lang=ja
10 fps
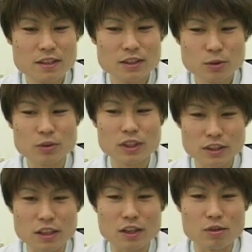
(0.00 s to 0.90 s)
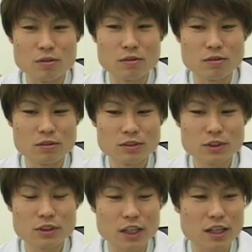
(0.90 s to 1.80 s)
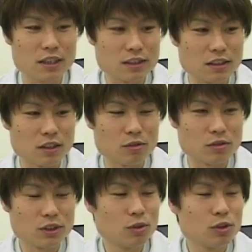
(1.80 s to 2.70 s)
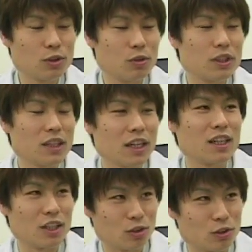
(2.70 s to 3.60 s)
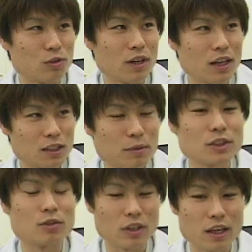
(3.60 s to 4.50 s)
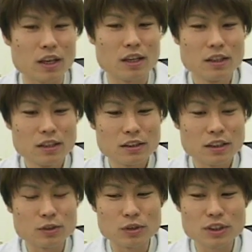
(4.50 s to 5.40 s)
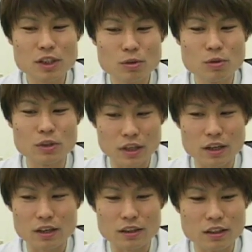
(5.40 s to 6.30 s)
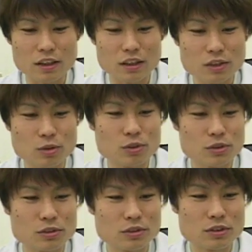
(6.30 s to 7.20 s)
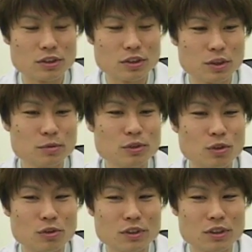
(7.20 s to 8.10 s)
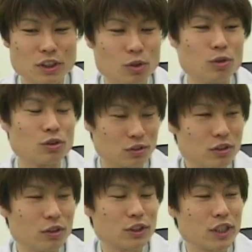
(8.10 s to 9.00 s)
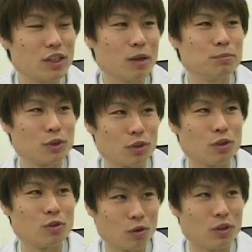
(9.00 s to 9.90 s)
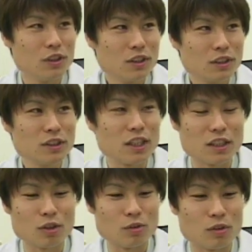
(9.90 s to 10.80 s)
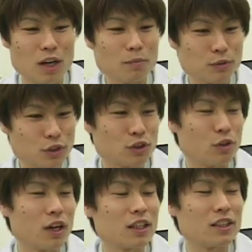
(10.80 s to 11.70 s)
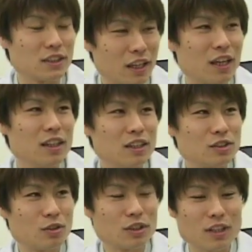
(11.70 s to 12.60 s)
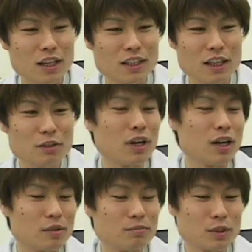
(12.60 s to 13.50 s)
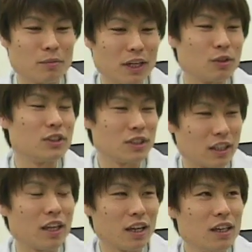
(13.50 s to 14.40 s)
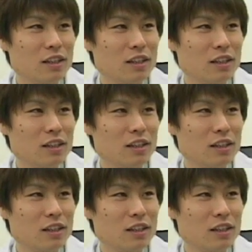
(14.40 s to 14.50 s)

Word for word: そうですねあのうちの社内にあの技能競技大会というのがありますのでそちらの方で、えー、そういう自分の技能力スキルアップというのを常にあのアップするような形でその大会には毎年出て